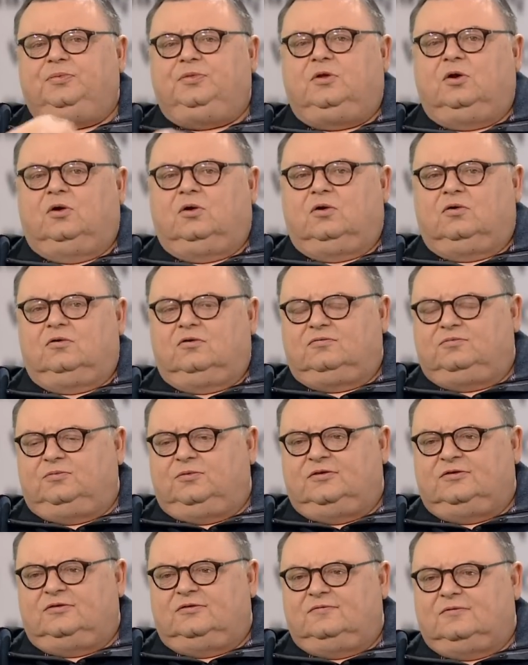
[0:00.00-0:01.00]
to
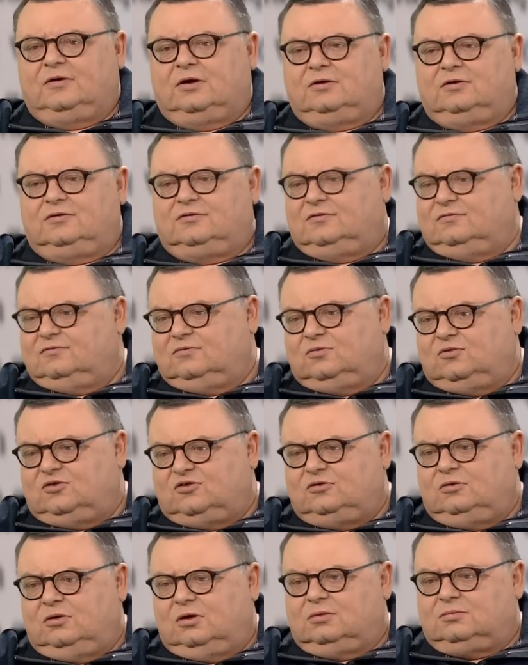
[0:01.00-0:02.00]
wpisywałem sobie,
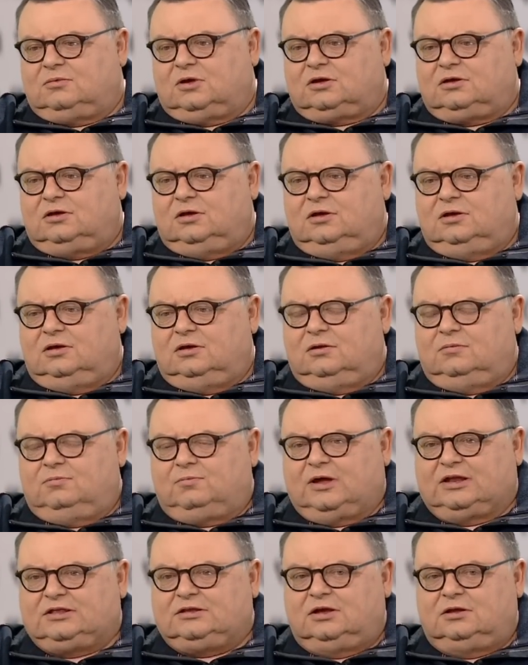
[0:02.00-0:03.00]
wymyśliłem taki
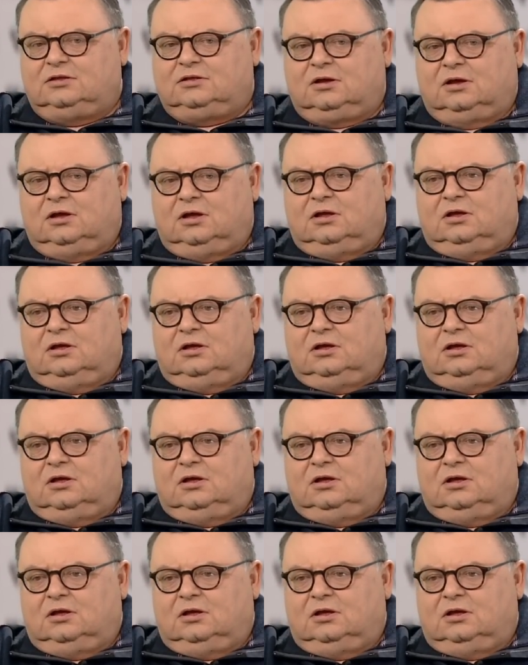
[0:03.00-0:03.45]
patent